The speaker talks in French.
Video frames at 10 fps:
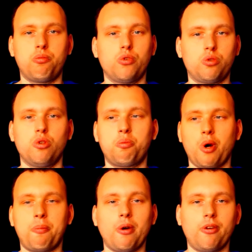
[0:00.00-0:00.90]
Je ne
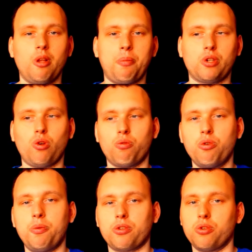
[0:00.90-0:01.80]
pourrais pas faire de pêche avec
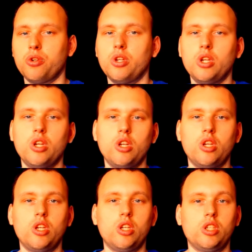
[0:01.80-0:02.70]
vous parce que
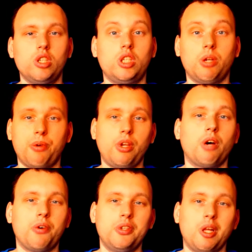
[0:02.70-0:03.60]
j'ai failli
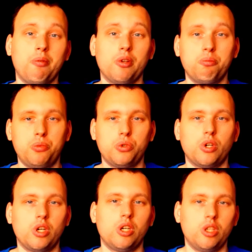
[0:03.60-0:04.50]
avoir une amende pour
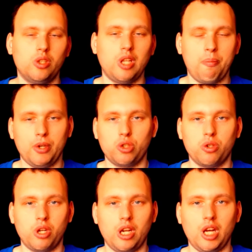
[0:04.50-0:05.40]
euh, la pêche à
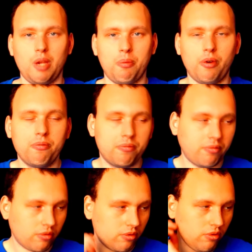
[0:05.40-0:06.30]
euh, l'aimant.
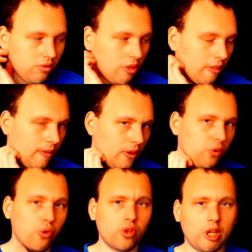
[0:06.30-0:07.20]
Une
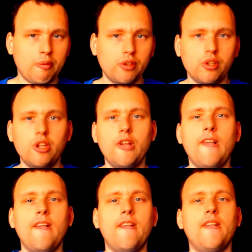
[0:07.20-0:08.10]
grosse amende.
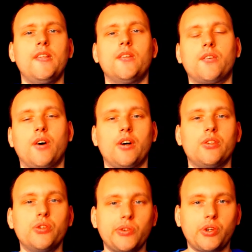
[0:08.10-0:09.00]
Donc voilà.
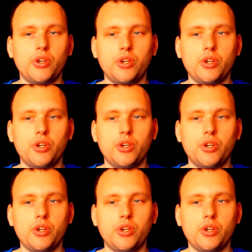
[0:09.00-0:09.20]
Donc,